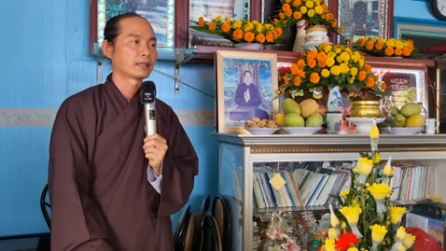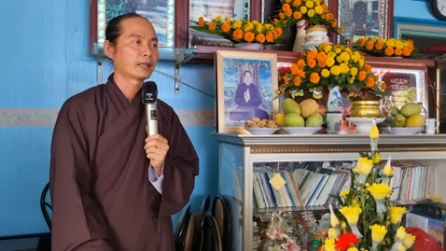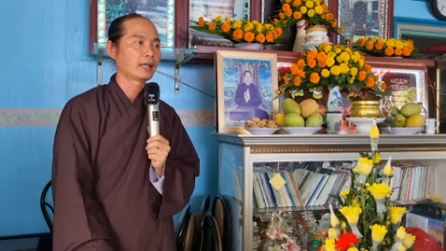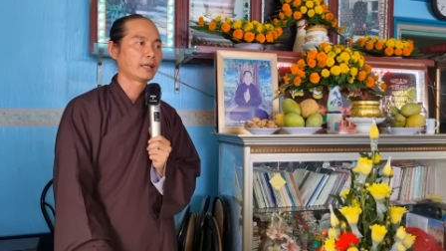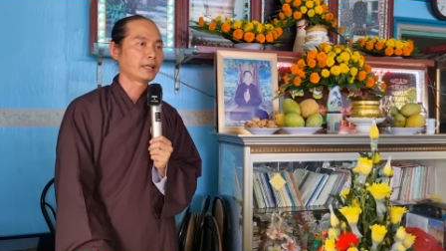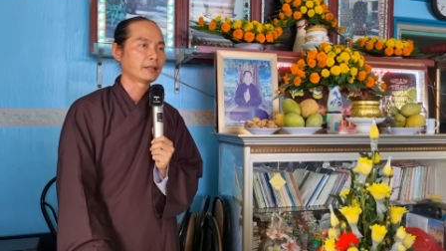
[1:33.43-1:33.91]

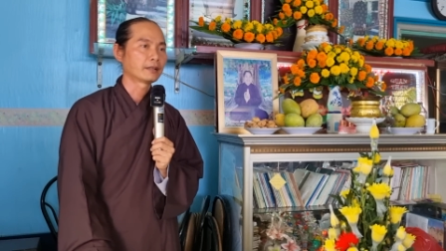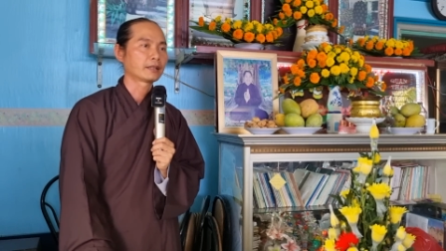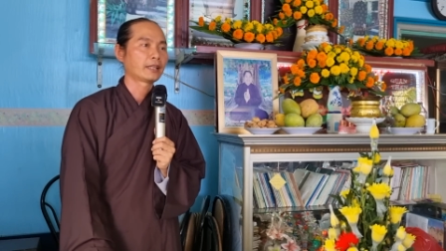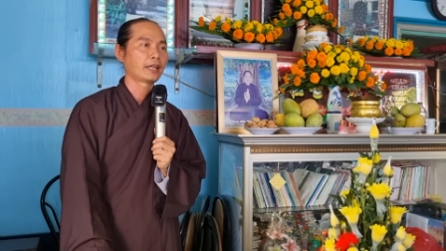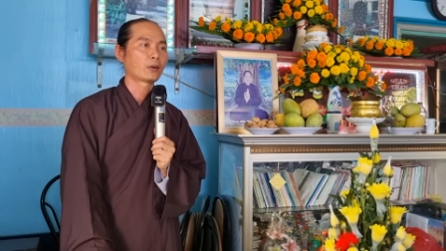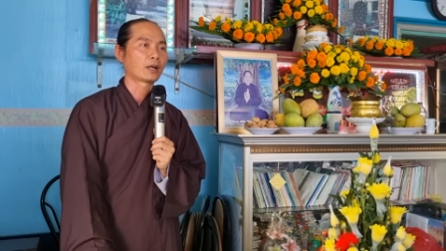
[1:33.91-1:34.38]
thì
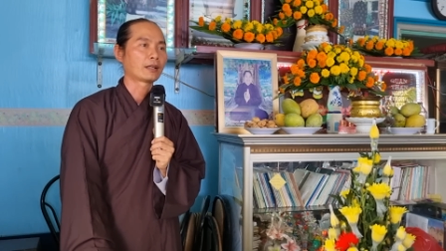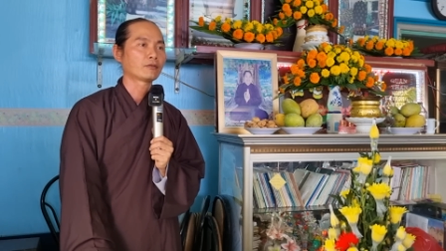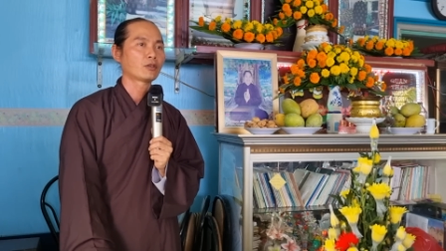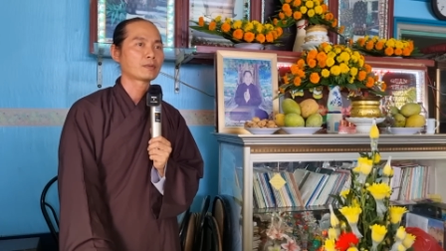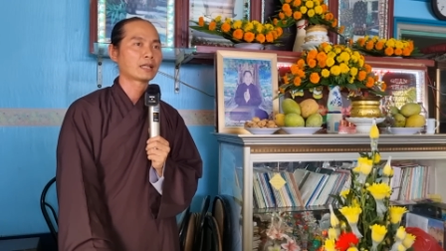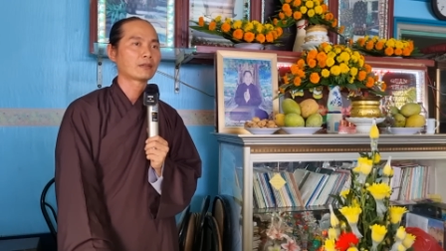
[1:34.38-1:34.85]
được nhiều hạnh
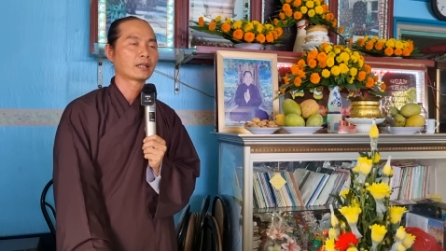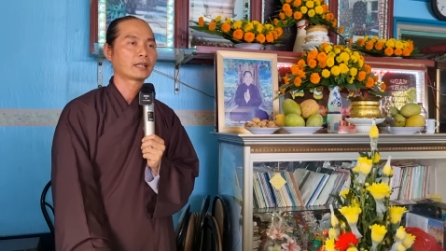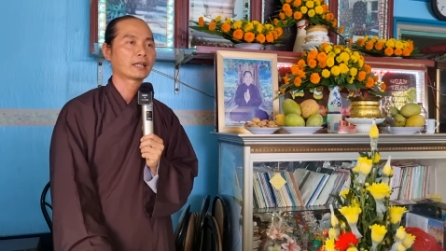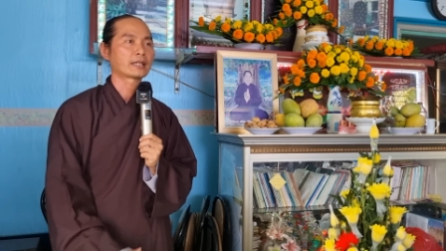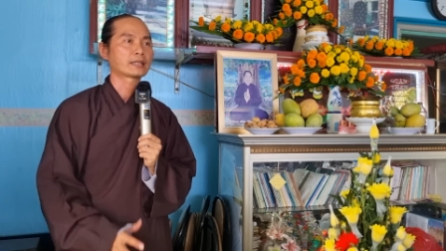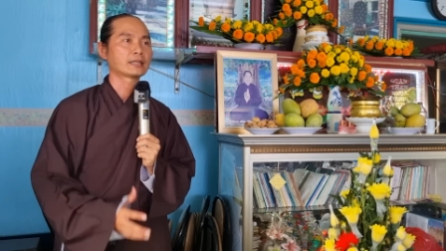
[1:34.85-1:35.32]
phúc sau này.
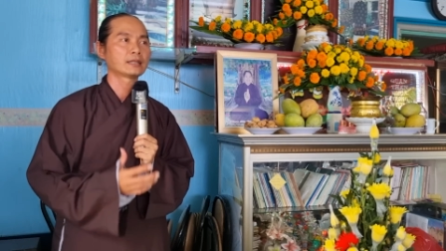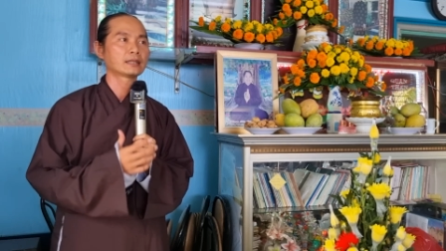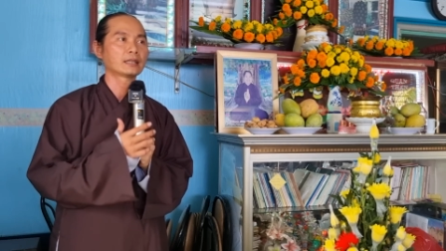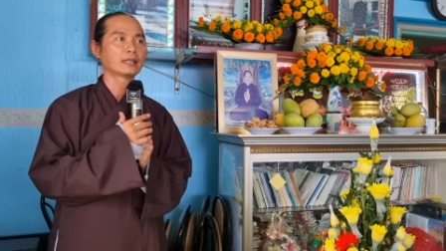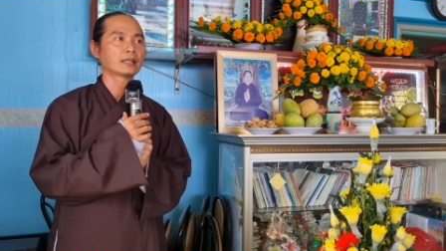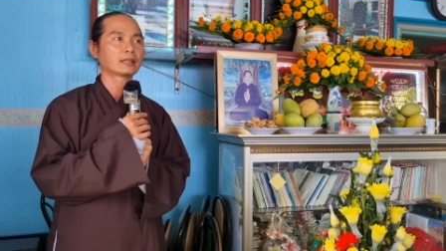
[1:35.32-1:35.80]
Ngày
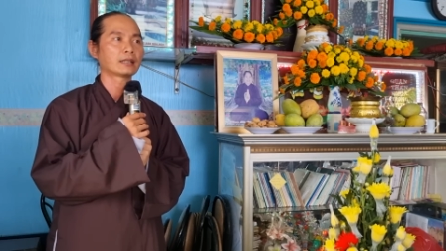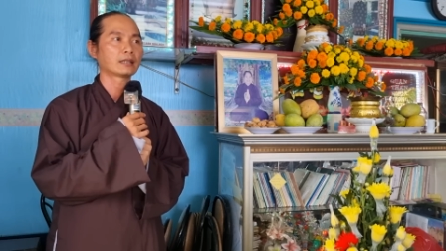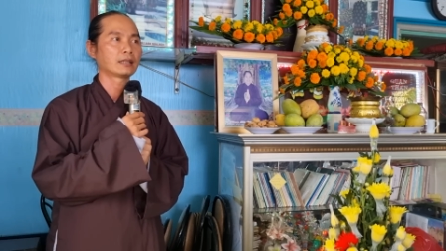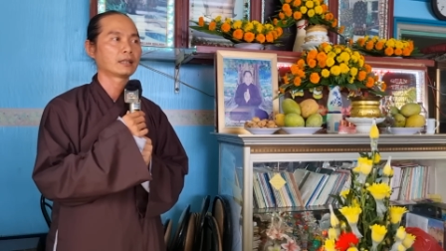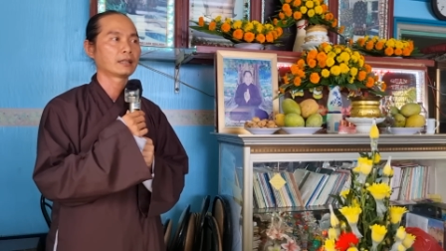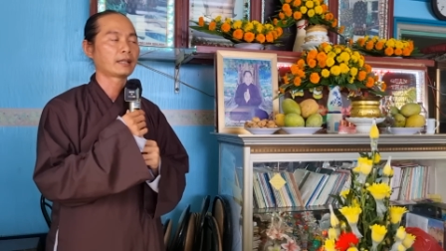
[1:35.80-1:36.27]
xưa đó
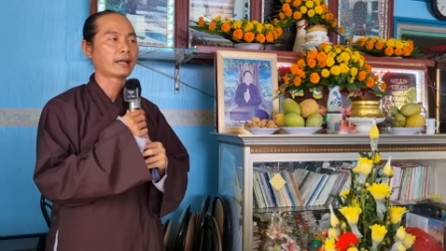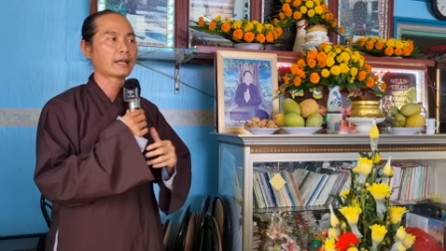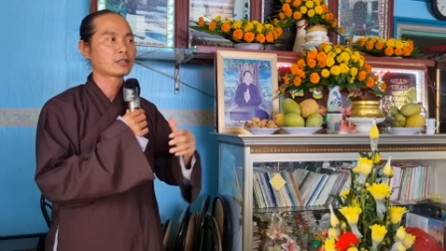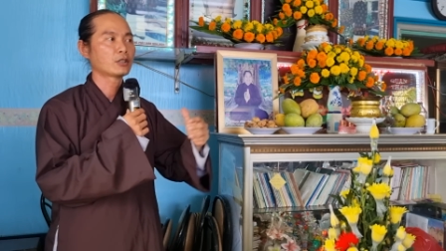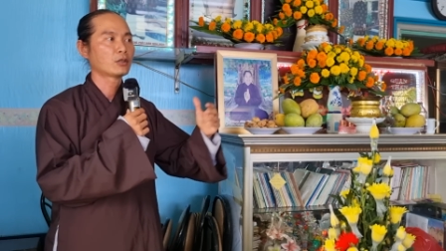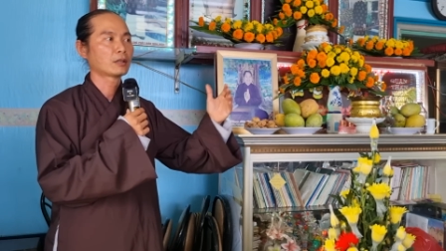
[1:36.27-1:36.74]
thì
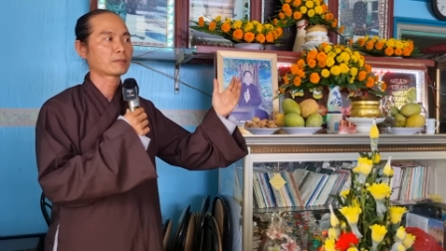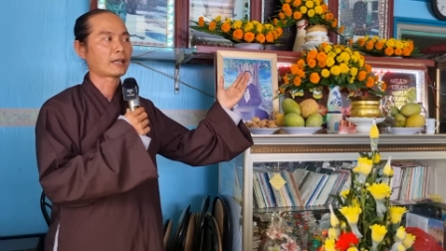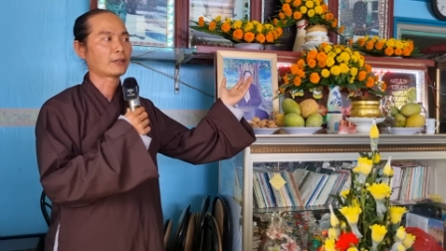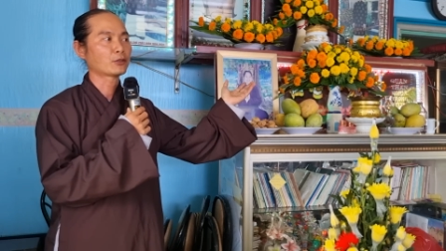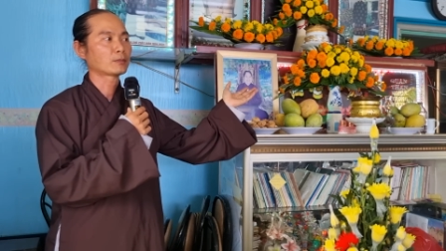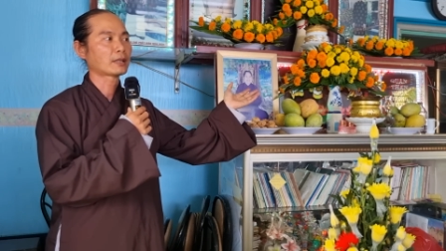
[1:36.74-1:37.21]
đa số đồng
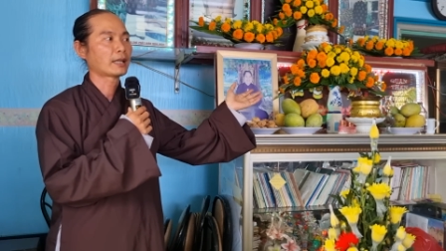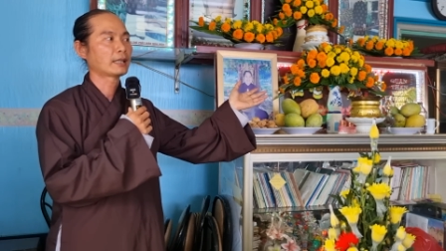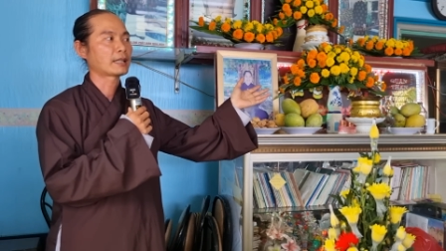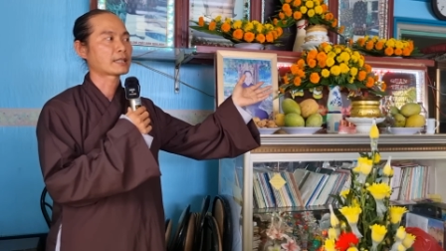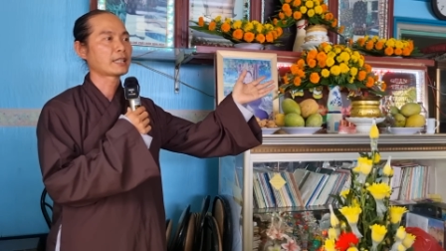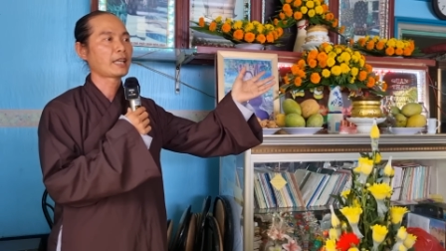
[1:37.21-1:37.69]
đạo chúng ta
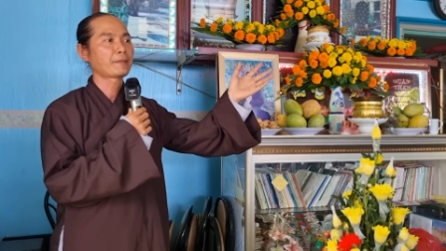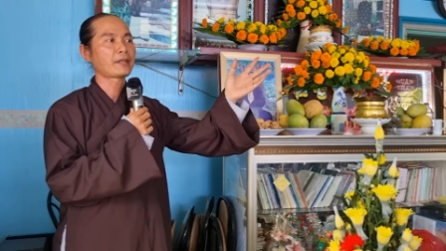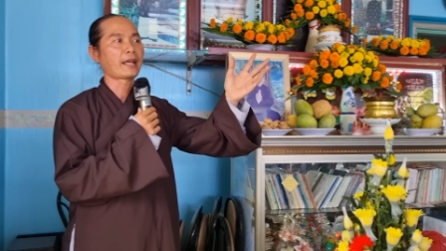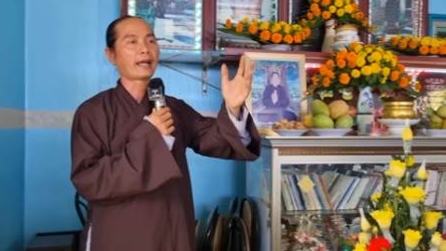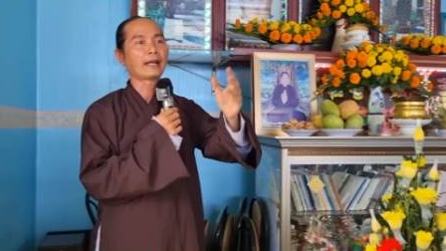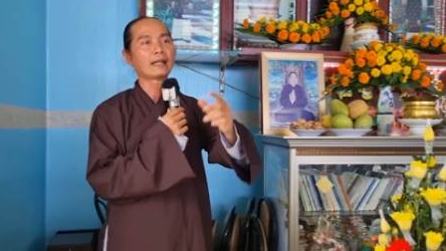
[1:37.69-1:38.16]
là xem
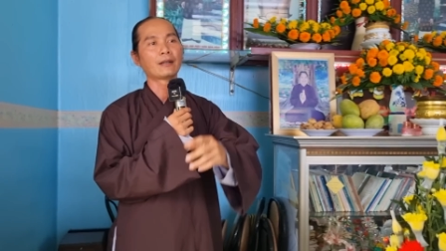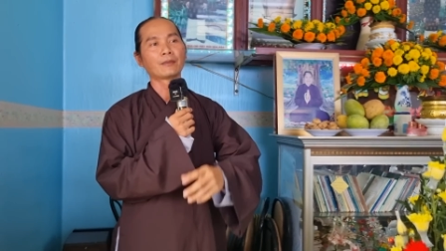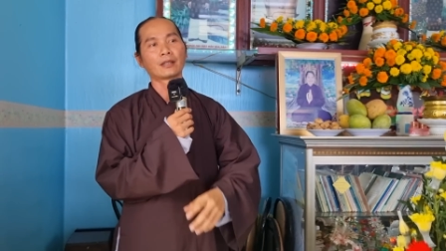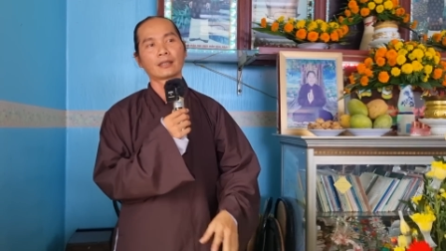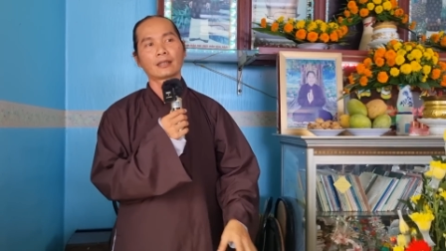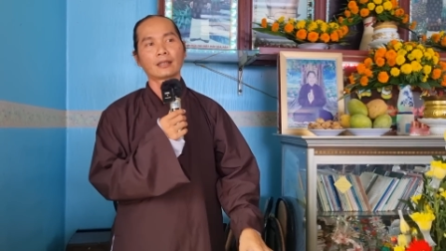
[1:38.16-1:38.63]
giảng không à.